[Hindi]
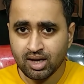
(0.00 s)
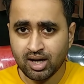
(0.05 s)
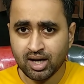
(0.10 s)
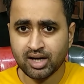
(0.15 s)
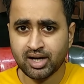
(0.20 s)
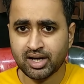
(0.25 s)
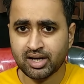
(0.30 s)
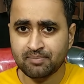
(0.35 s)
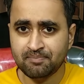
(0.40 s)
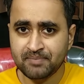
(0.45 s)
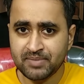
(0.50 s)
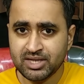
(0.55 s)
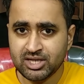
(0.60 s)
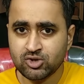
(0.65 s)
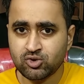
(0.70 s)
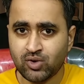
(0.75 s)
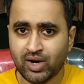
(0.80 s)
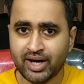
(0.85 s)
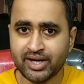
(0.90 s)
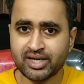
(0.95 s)
अगर मी
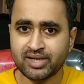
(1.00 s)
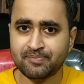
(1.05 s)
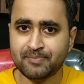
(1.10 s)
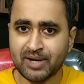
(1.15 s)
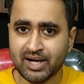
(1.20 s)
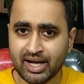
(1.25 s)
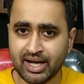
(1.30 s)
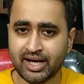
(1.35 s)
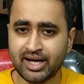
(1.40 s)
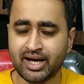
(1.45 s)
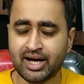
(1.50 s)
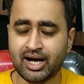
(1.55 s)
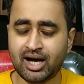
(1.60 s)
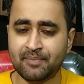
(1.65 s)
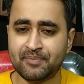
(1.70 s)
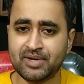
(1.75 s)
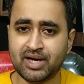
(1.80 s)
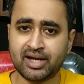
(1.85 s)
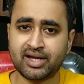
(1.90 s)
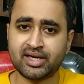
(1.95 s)
वाई पर हैं
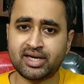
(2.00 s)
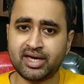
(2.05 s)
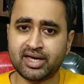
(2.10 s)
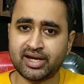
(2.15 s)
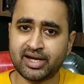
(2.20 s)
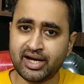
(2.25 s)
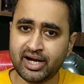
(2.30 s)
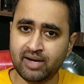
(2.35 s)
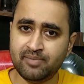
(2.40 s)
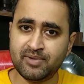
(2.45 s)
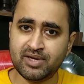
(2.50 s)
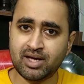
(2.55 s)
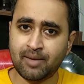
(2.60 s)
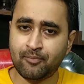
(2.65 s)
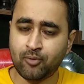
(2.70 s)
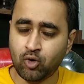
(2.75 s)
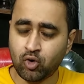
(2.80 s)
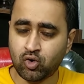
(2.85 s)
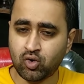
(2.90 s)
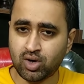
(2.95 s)
आप यानी कि रेडमी या
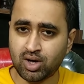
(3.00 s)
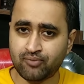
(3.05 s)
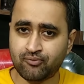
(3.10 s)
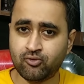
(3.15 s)
पोको का